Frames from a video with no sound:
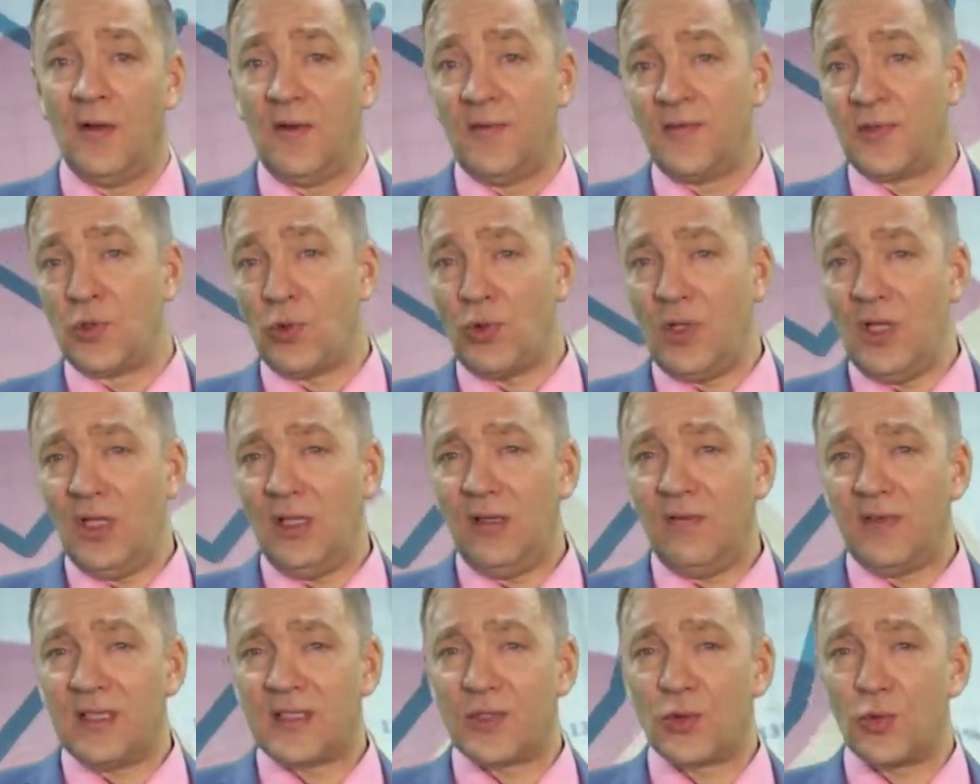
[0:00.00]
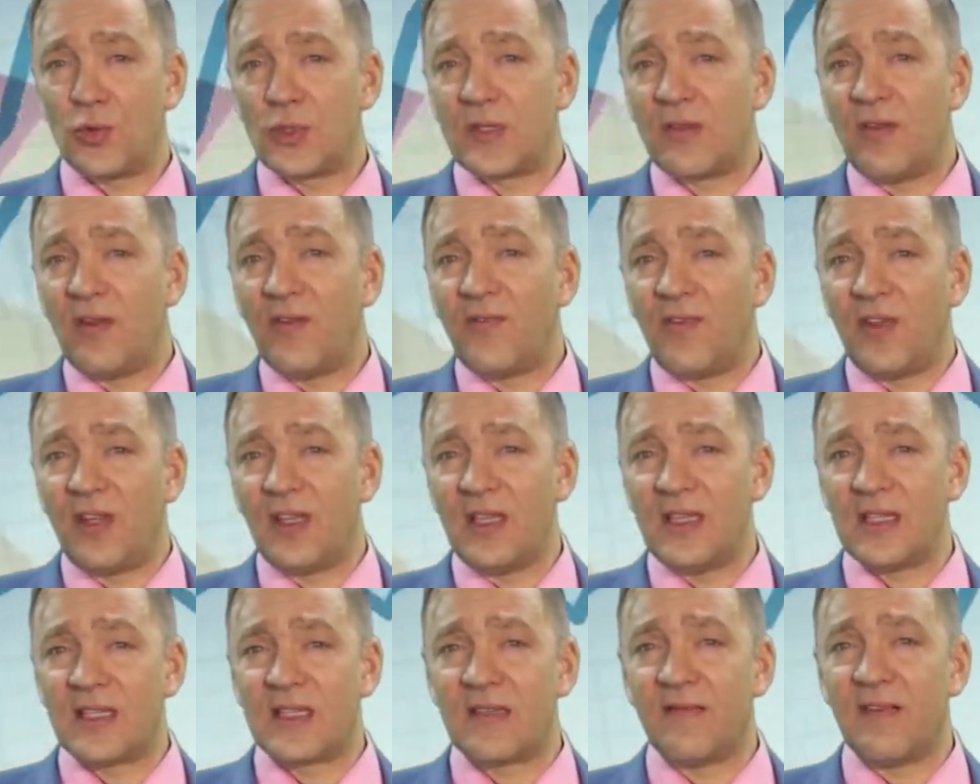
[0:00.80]
Все дело в отсутствии
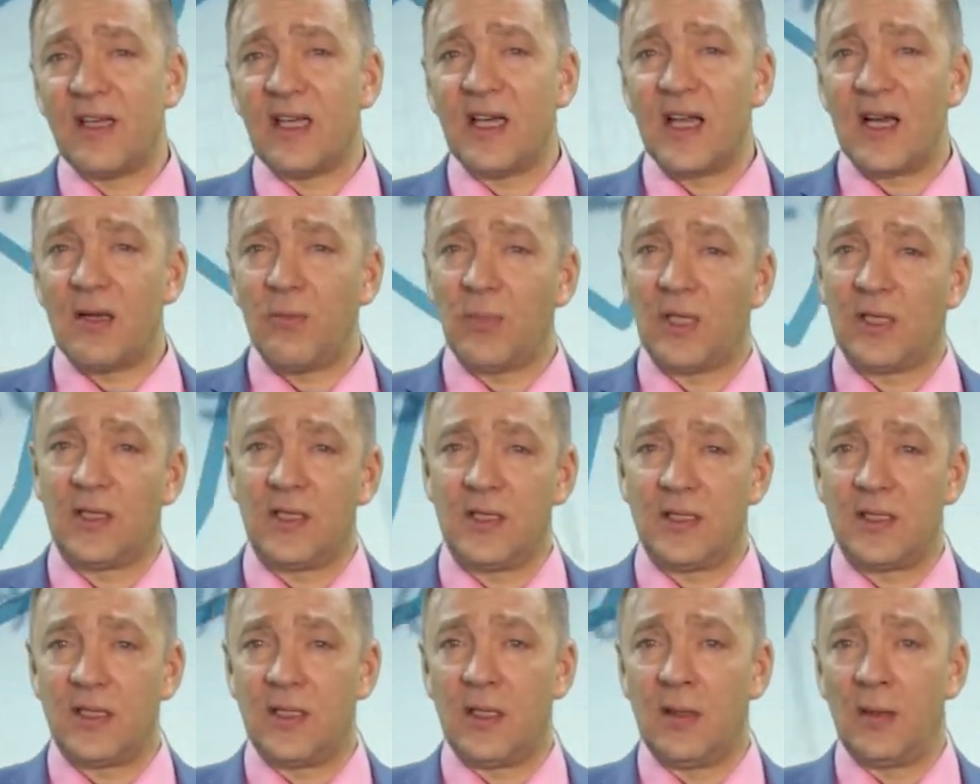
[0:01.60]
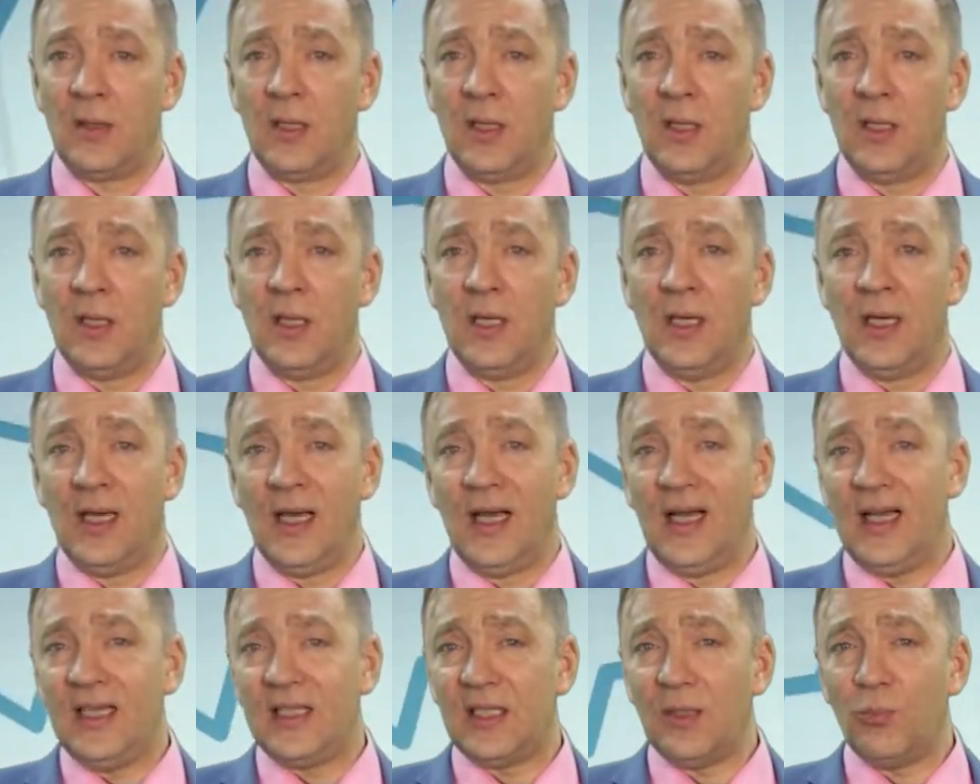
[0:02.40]
финансовой грамотности.
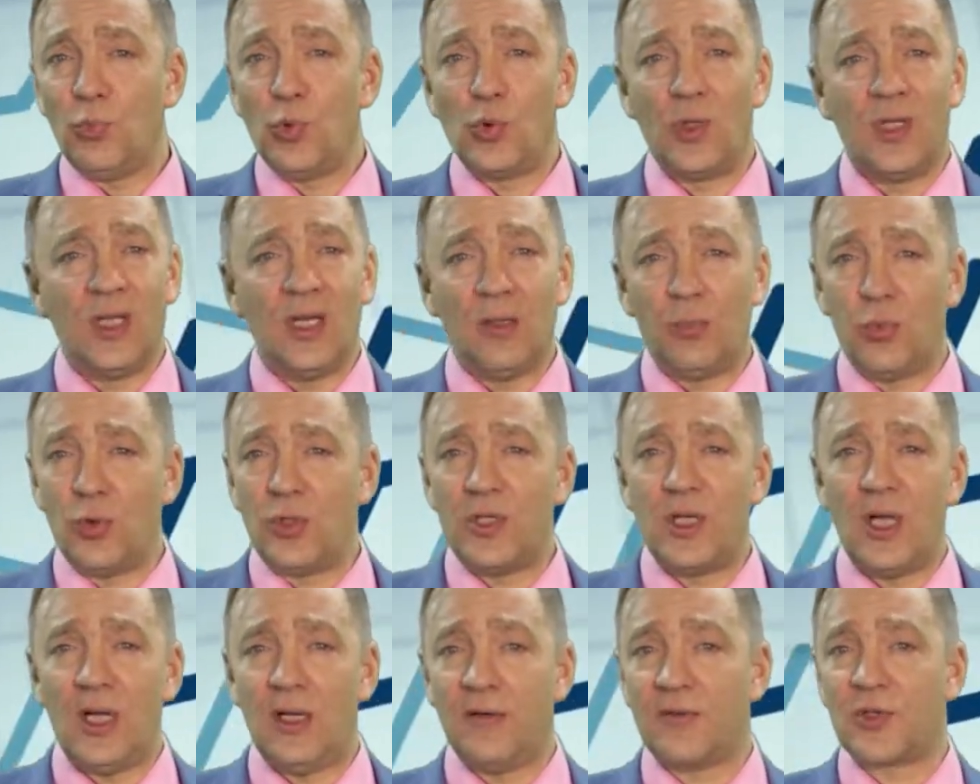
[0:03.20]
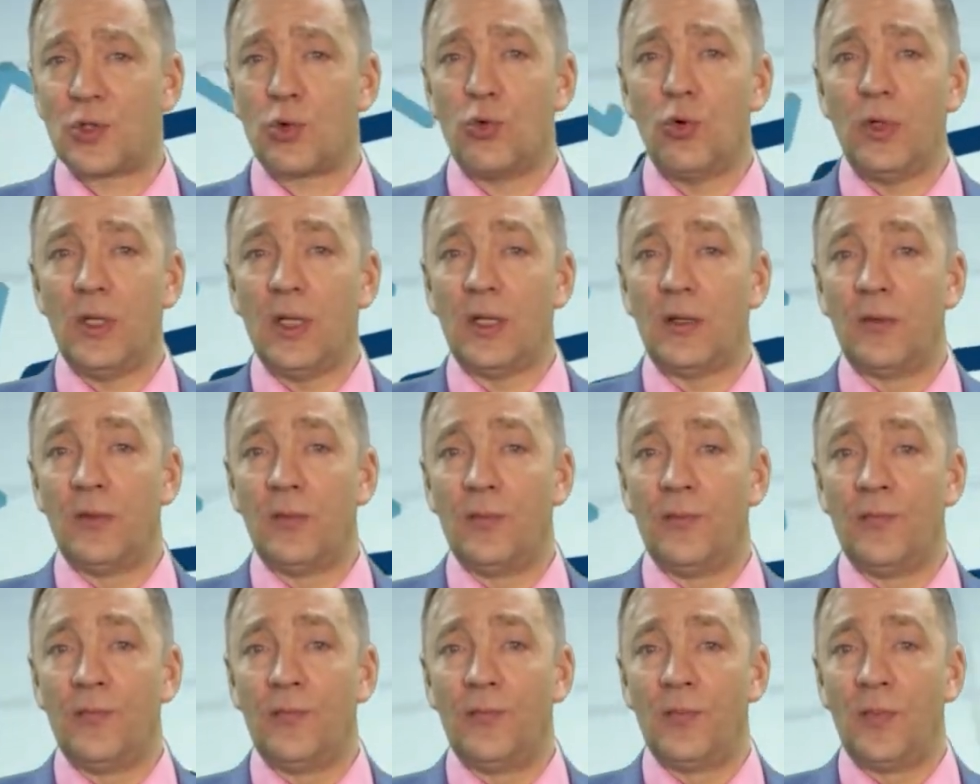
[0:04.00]
Этому не обучали в школе.
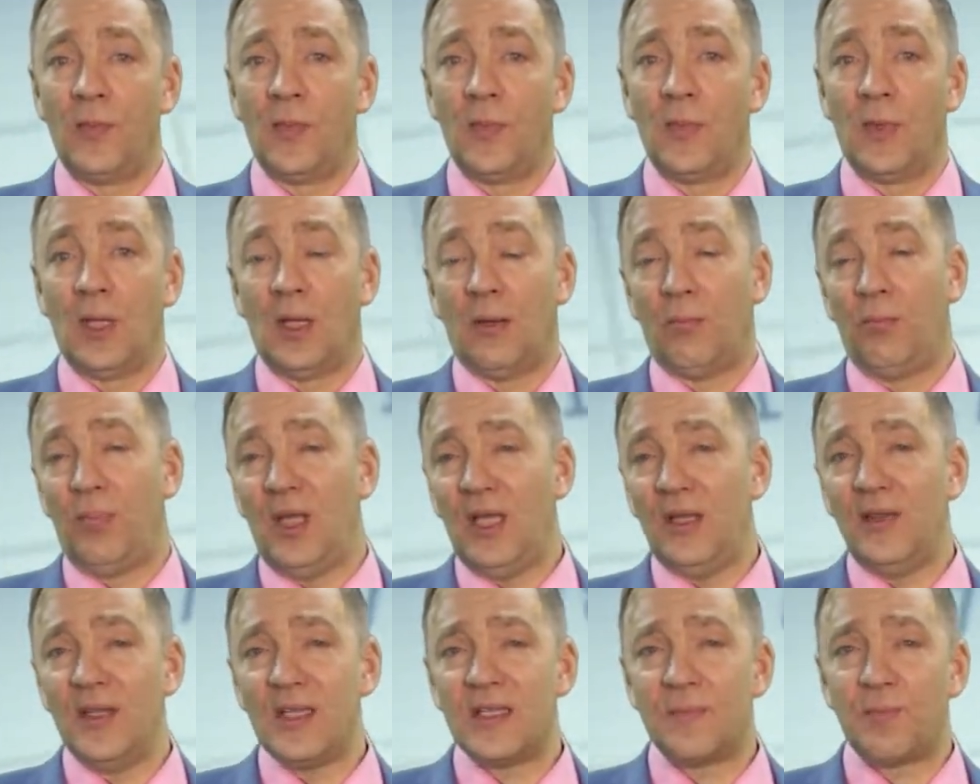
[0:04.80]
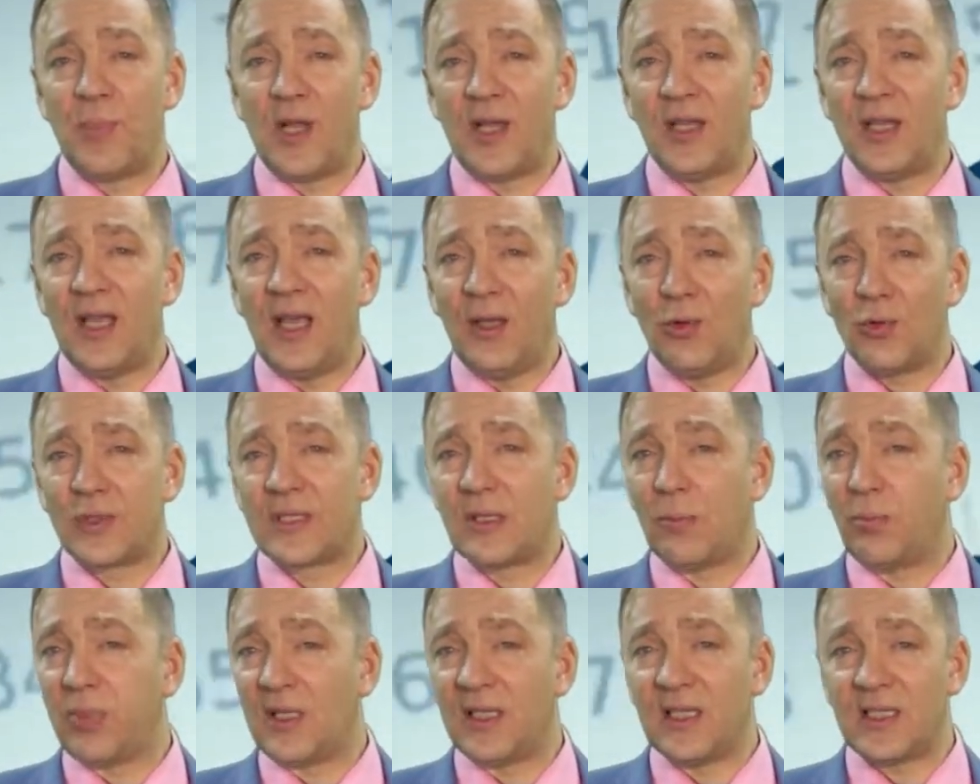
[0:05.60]
Бедность
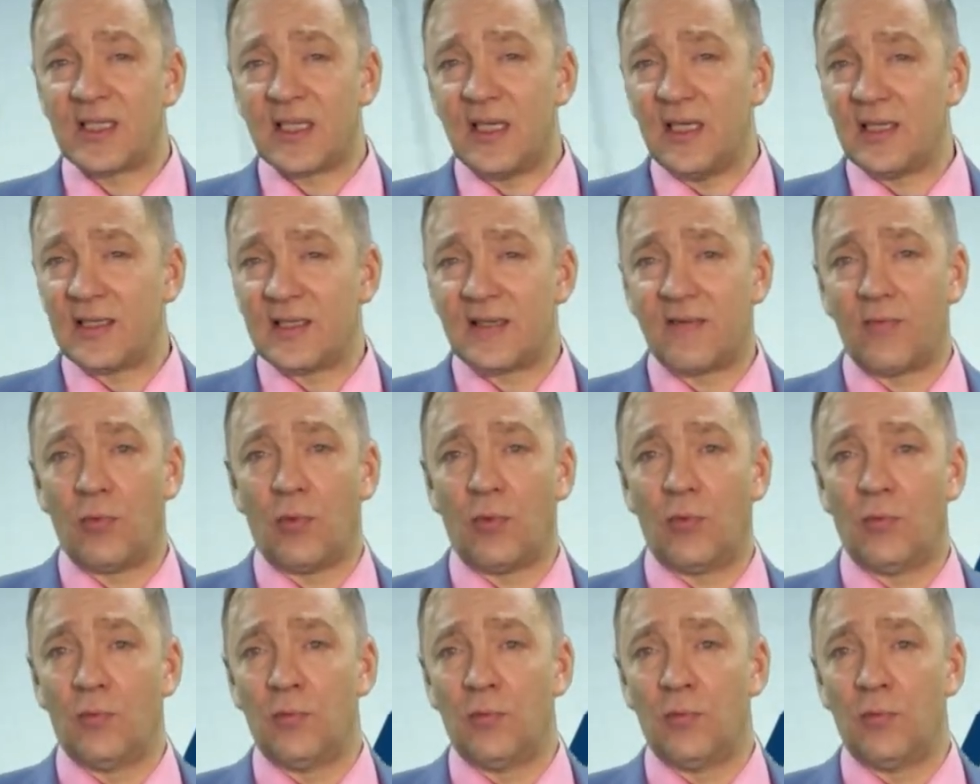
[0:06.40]
передается по наследству.